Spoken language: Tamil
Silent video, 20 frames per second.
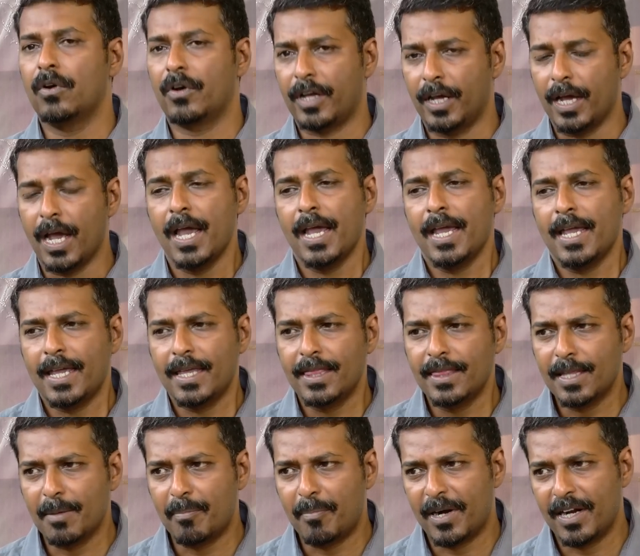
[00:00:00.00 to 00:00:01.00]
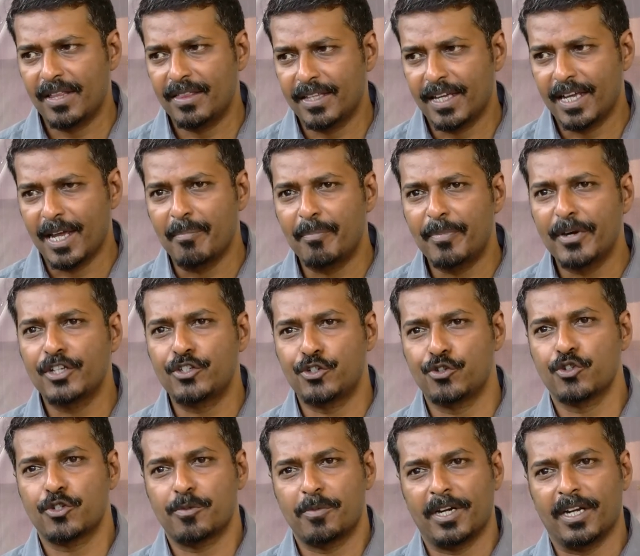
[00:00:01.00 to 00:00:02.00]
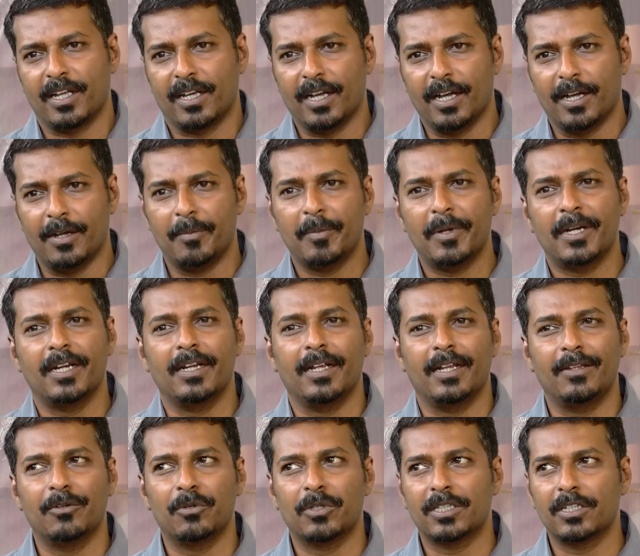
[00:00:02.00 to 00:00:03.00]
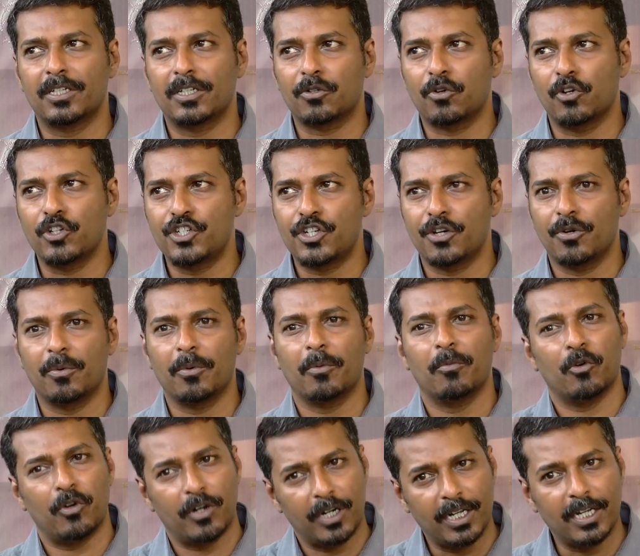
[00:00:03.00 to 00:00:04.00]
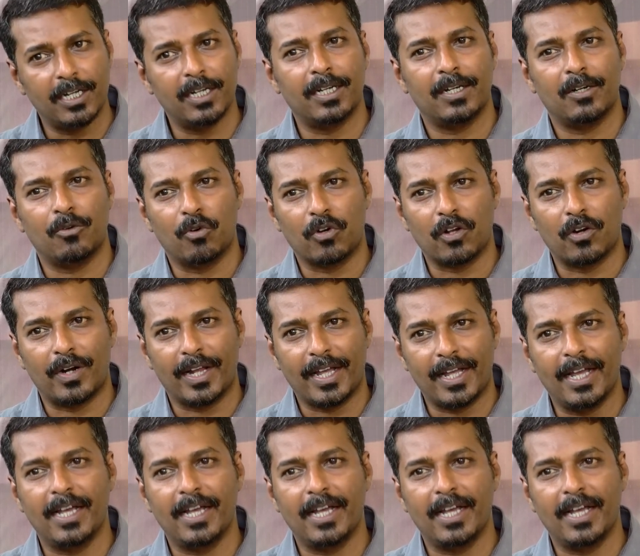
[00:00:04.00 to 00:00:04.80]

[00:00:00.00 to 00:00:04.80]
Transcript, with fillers: ஓகே இந்த படத்தை எப்படி சூஸ் பண்ணீங்க மீன் இது வந்துட்டு கொஞ்சம் ஒன்று உங்களுடைய